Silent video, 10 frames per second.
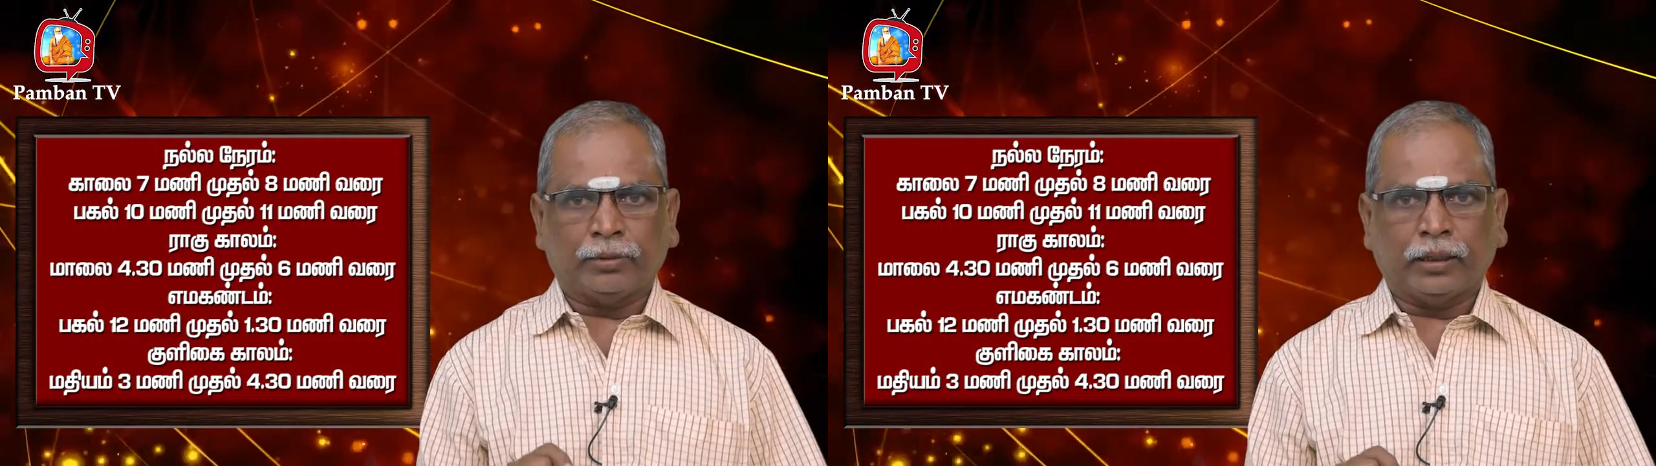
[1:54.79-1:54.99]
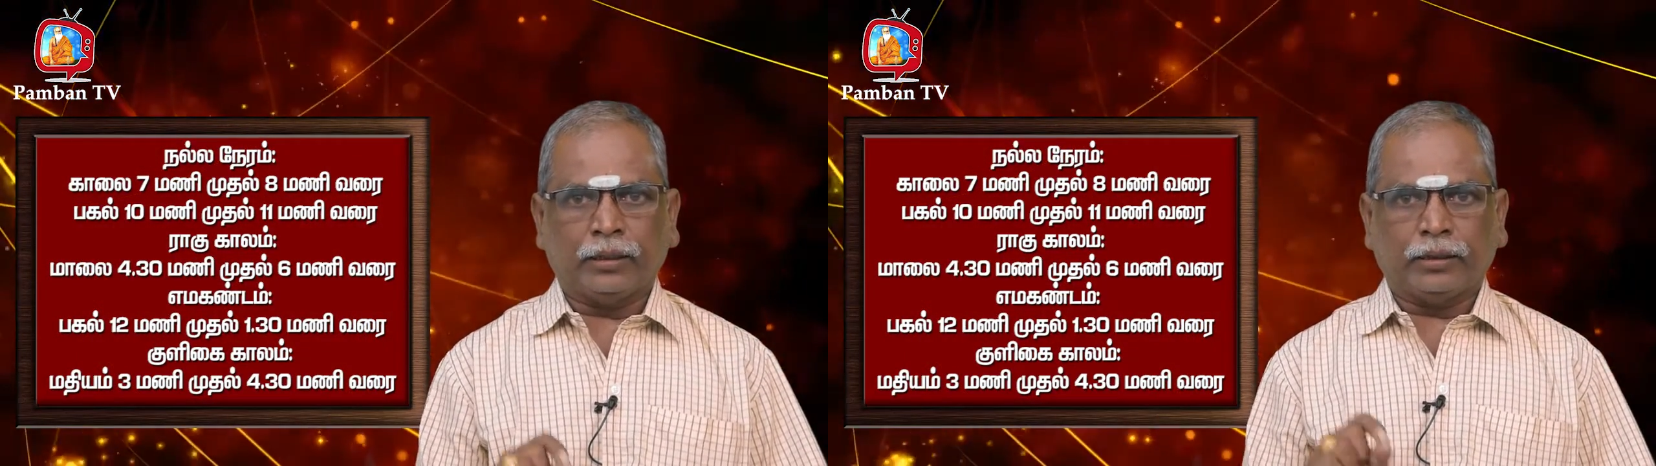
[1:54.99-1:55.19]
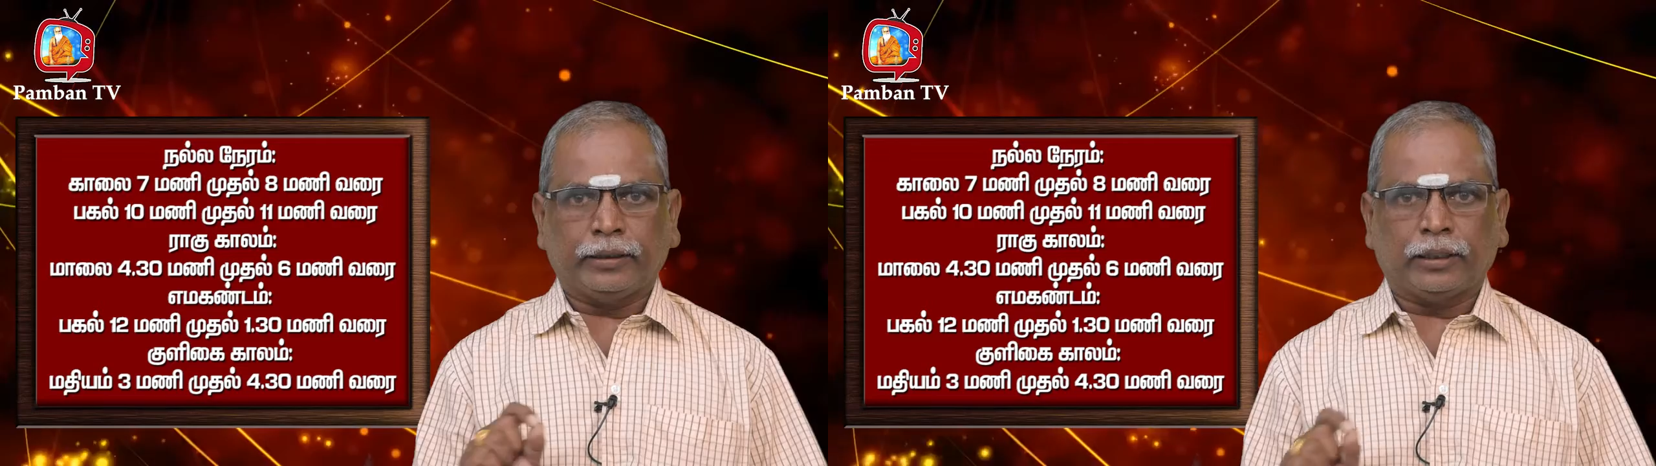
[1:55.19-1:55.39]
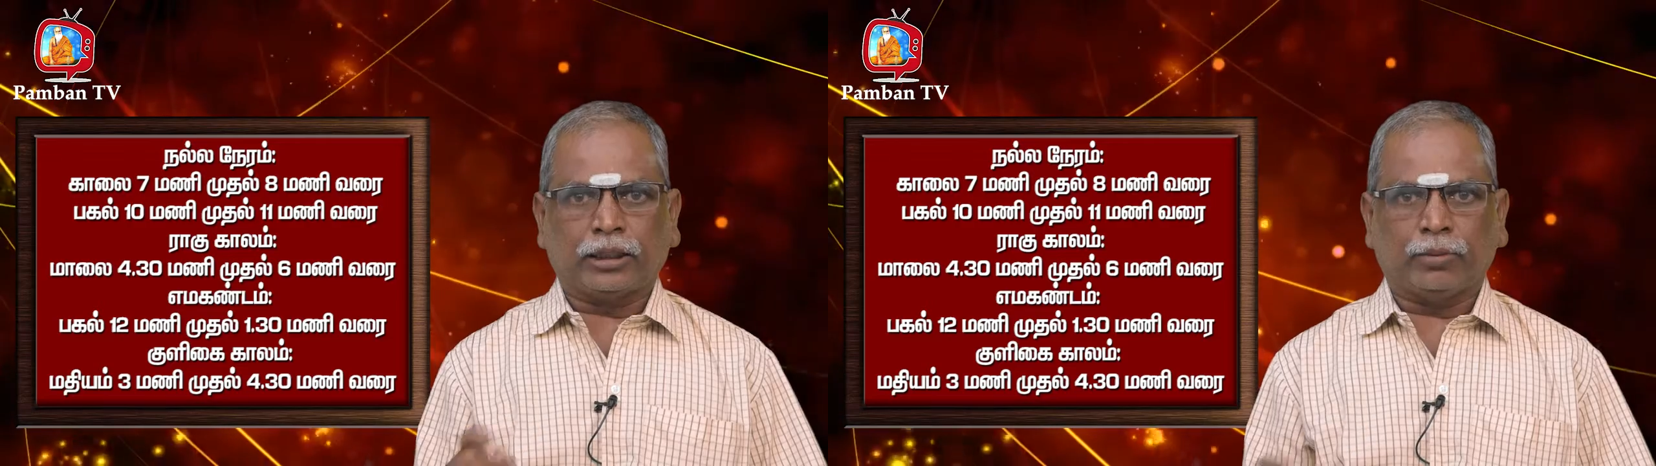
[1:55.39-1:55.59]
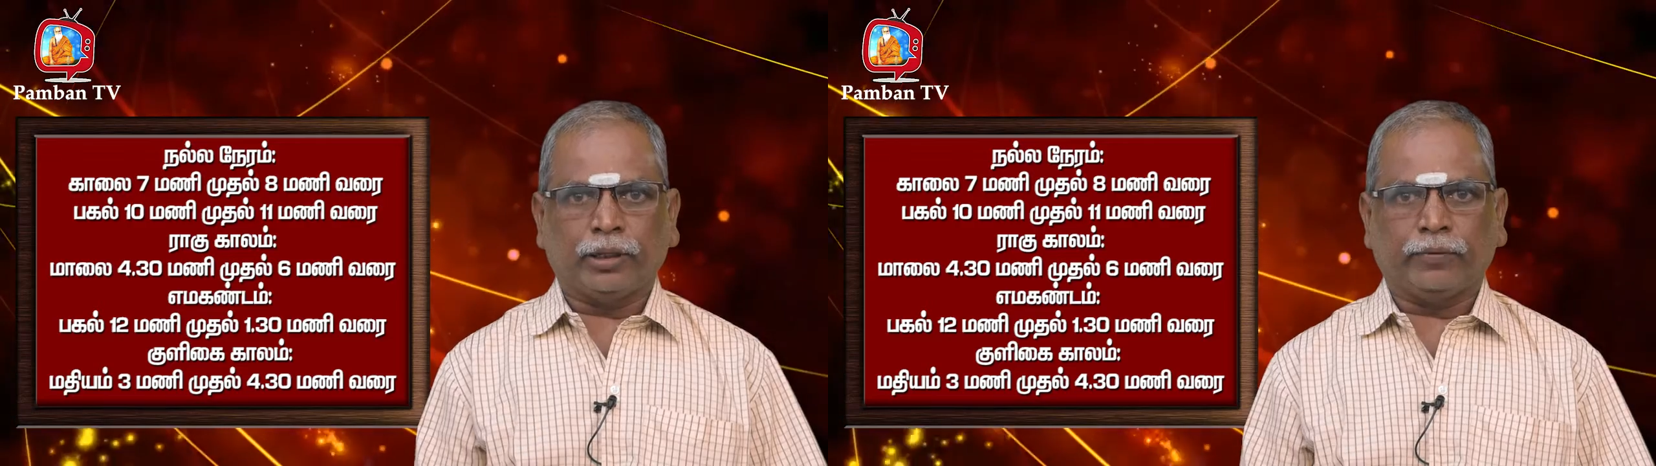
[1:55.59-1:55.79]
முதல்
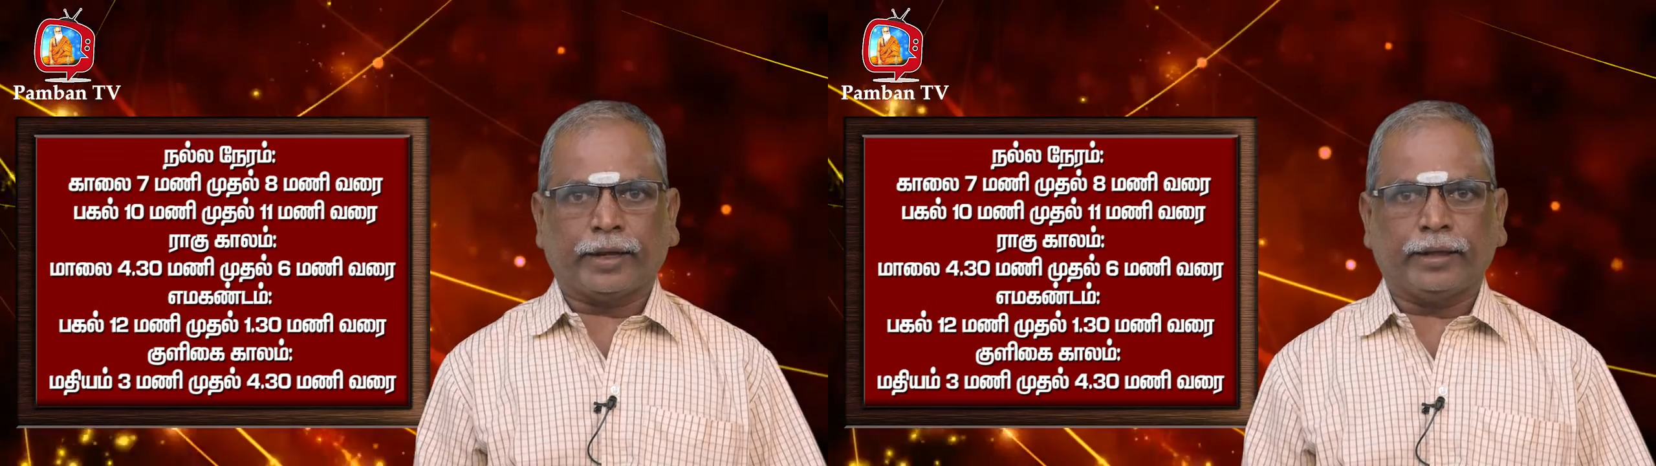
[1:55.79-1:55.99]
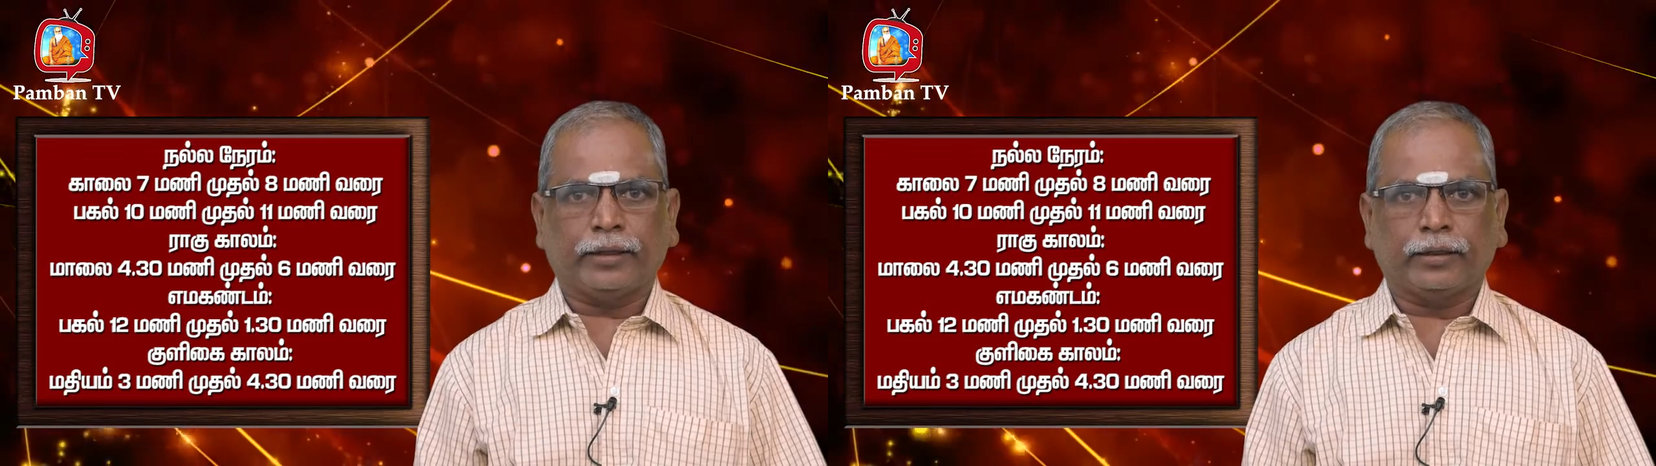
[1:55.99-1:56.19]
எட்டு மணி வரை